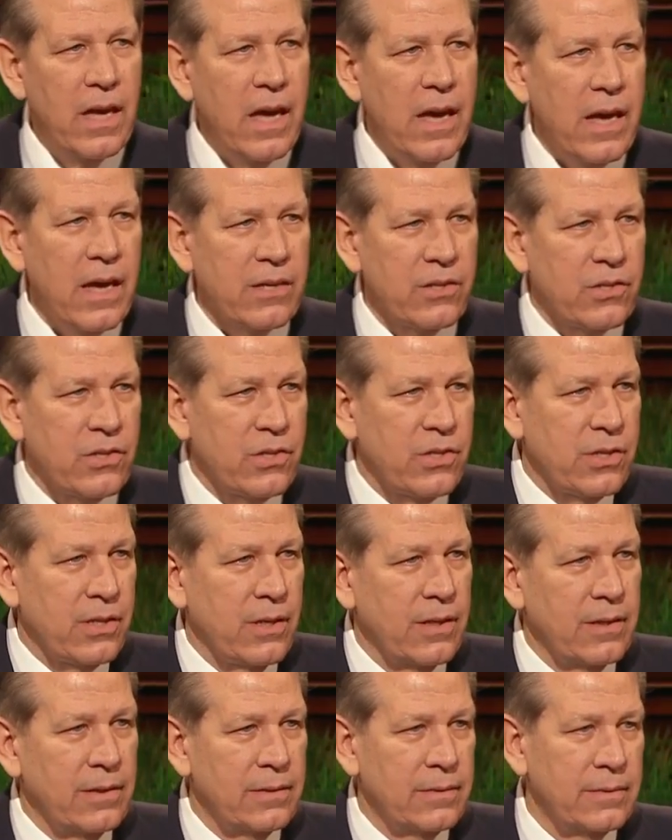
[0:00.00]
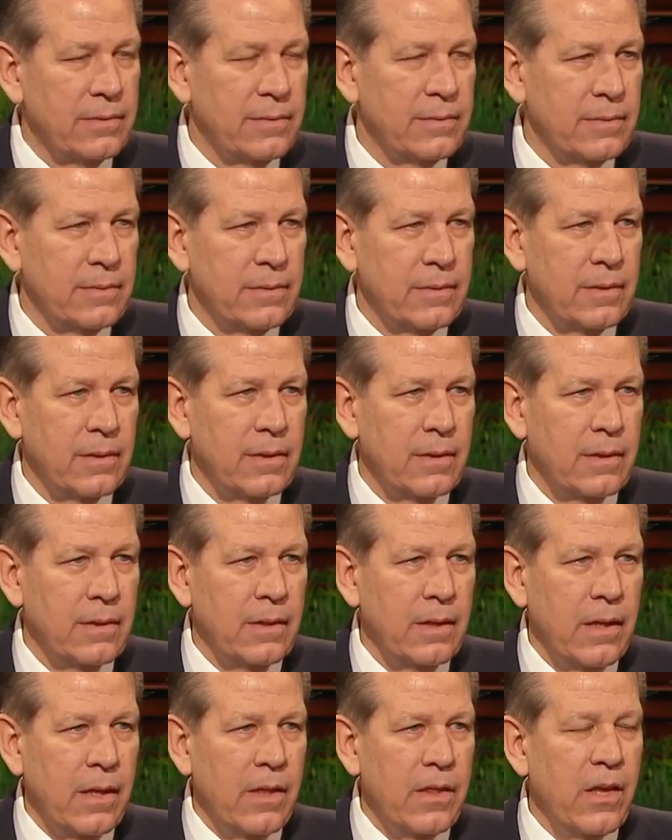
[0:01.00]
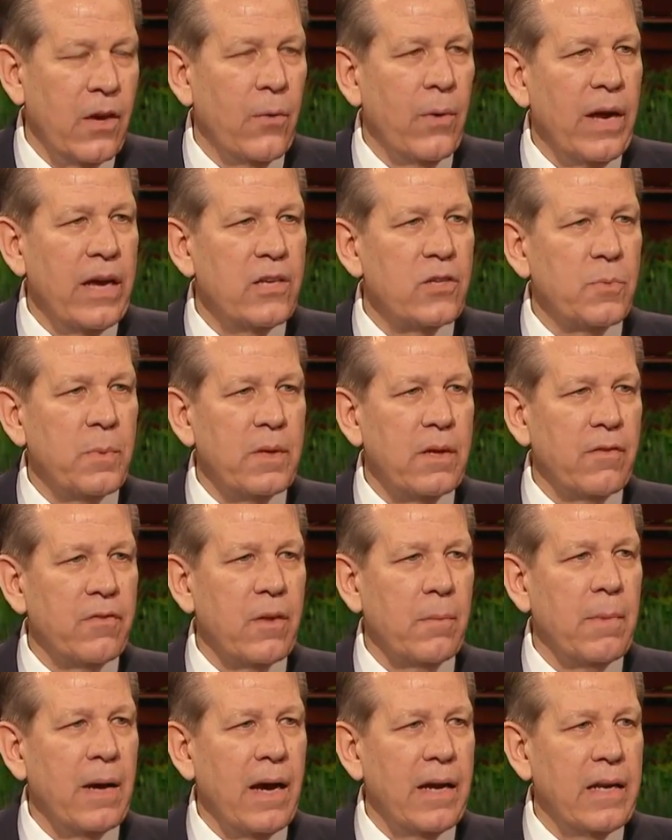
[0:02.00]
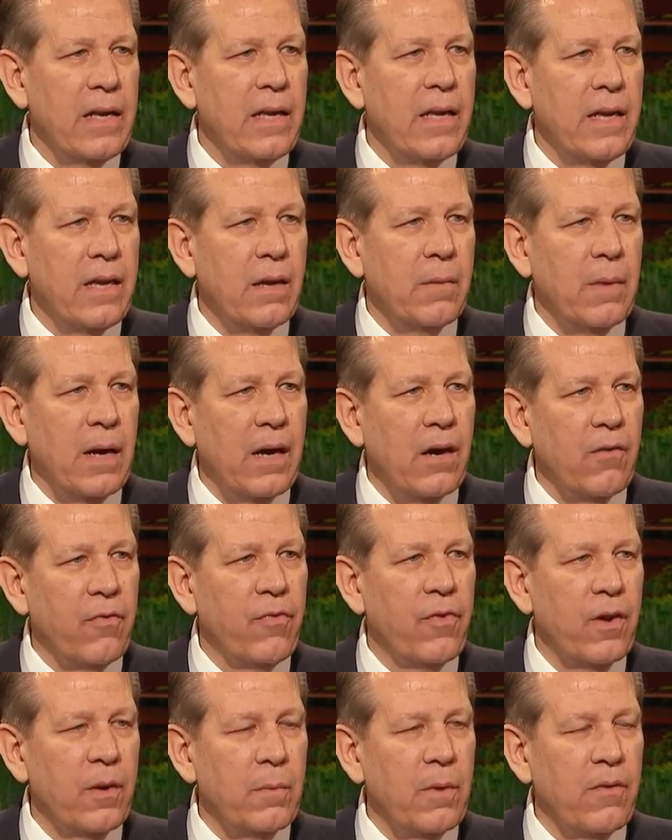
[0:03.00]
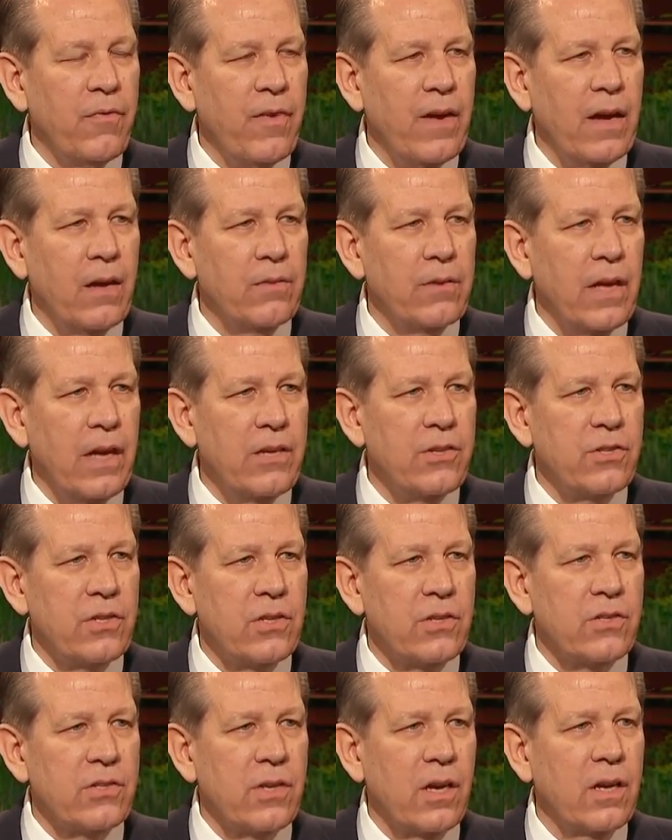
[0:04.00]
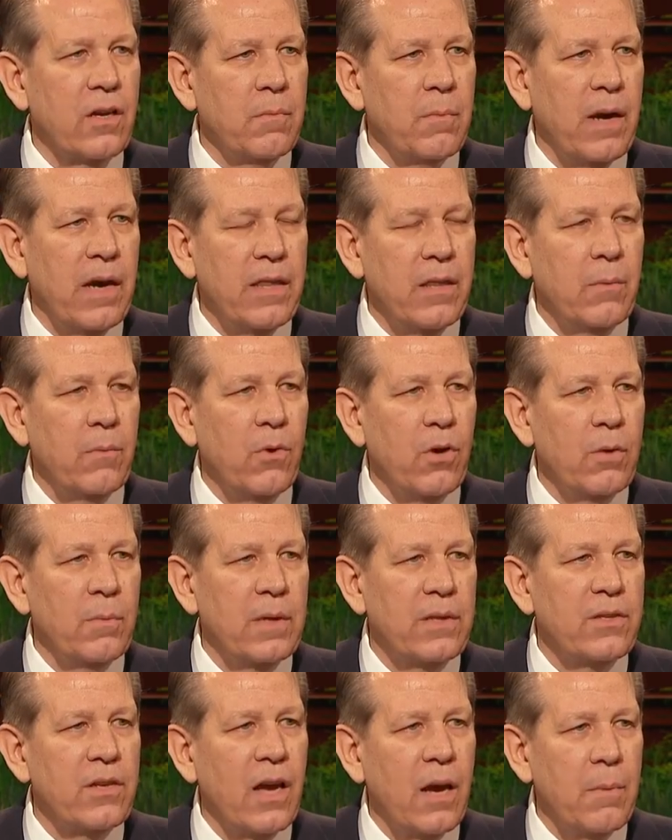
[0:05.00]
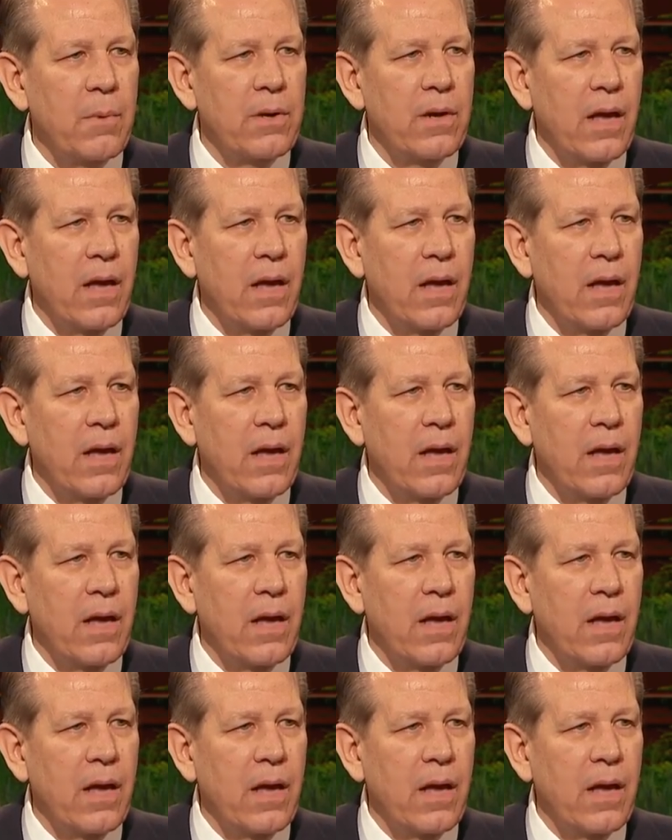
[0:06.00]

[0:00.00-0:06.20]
Poi ha chiesto, conoscete la settima strofa? Ancora una volta l'intera congregazione ha risposto, sì.